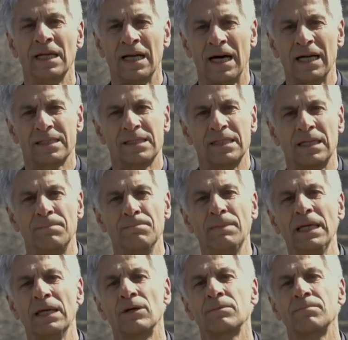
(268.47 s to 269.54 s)
hat sich
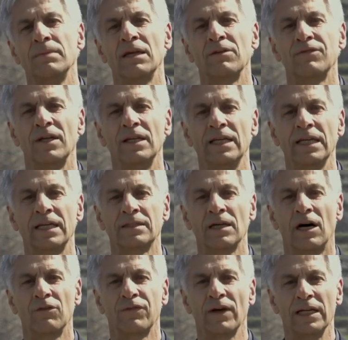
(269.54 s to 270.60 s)
mehr und mehr verlegt
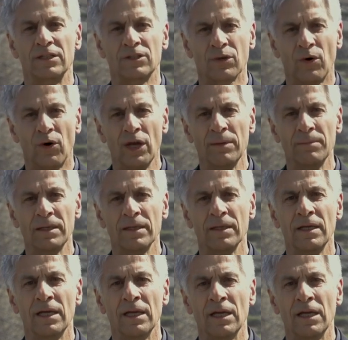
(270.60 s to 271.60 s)
auf ein Träumen